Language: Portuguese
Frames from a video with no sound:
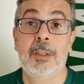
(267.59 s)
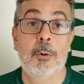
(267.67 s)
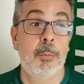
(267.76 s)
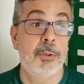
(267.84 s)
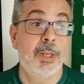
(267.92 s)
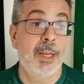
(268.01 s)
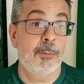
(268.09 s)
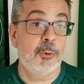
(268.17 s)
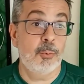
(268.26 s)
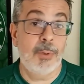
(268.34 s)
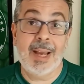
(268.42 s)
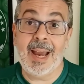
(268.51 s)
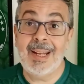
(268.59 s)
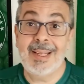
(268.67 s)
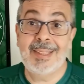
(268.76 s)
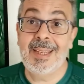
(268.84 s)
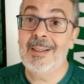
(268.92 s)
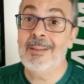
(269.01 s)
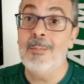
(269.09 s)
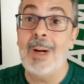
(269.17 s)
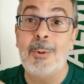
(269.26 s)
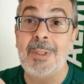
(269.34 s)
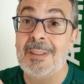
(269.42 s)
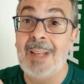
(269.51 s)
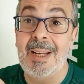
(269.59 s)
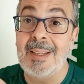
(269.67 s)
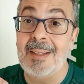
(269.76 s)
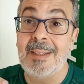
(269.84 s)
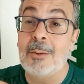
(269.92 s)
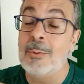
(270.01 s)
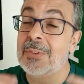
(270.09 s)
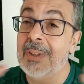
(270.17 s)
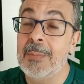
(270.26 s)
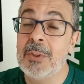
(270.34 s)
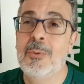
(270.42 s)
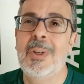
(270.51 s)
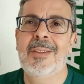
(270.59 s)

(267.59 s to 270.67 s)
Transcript: como diremos, um cara que tem uma quantidade de títulos absurda,